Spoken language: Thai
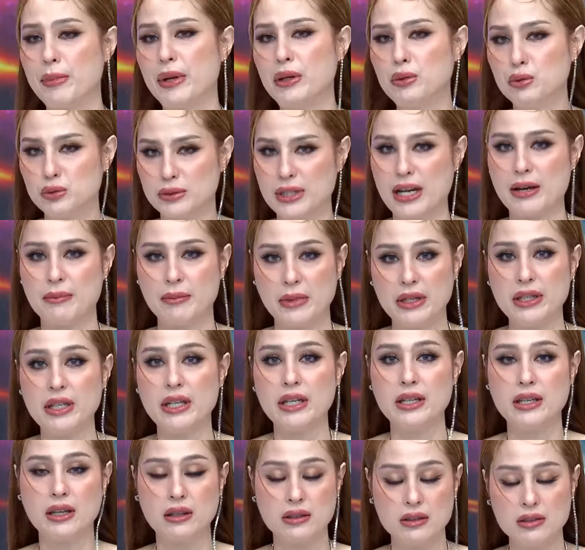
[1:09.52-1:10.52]
ญเป็นอุตสาหม
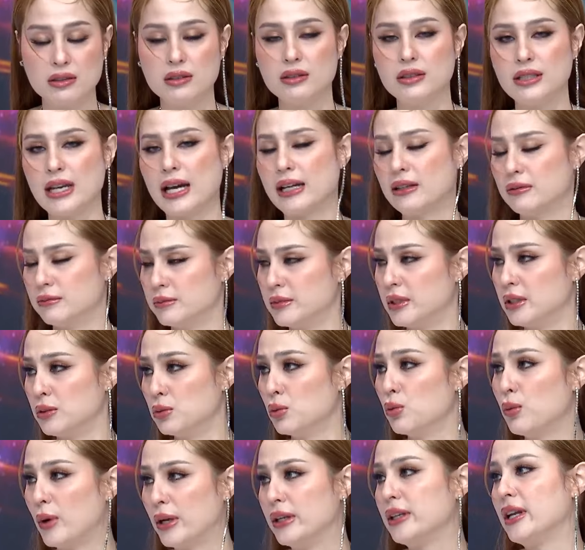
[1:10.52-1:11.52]
ณียังยืนยันเหมือน
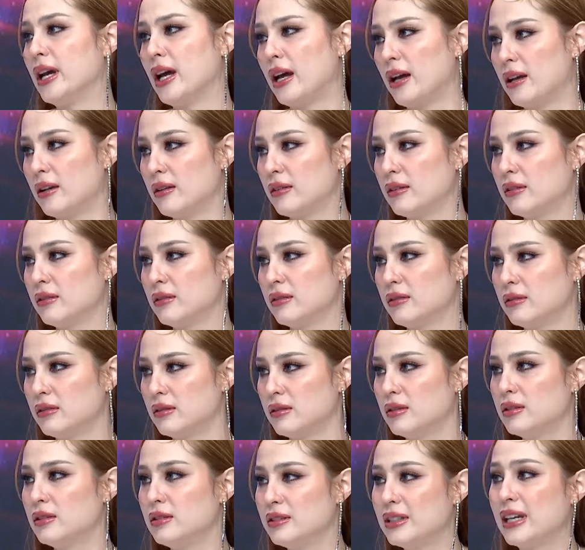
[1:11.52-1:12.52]
ทุกวันเนี้ย
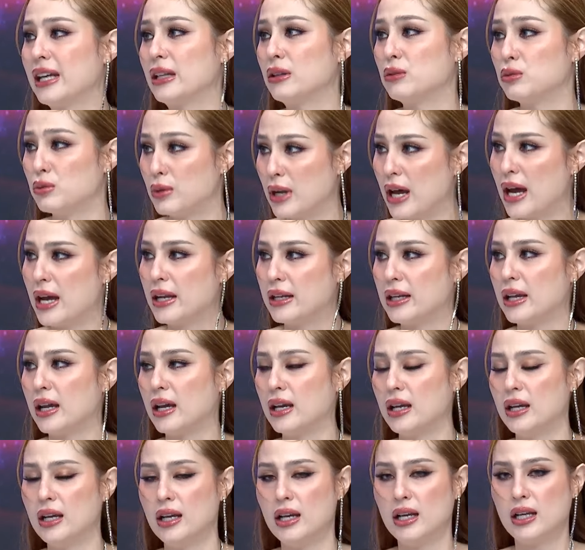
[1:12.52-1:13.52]
ยืนหยัดอยู่ได้
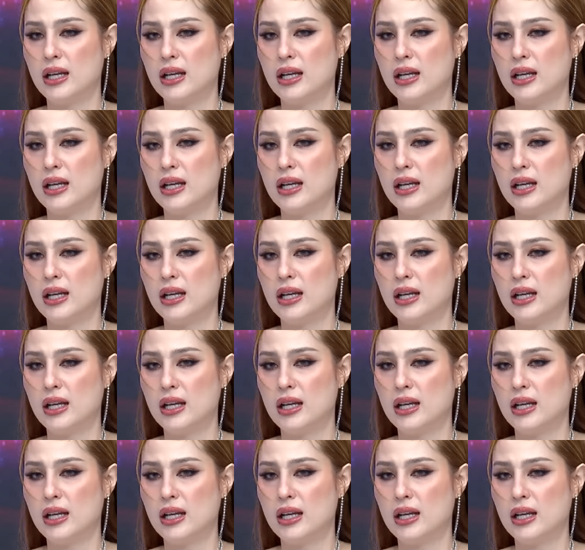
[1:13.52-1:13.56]
เนี่ย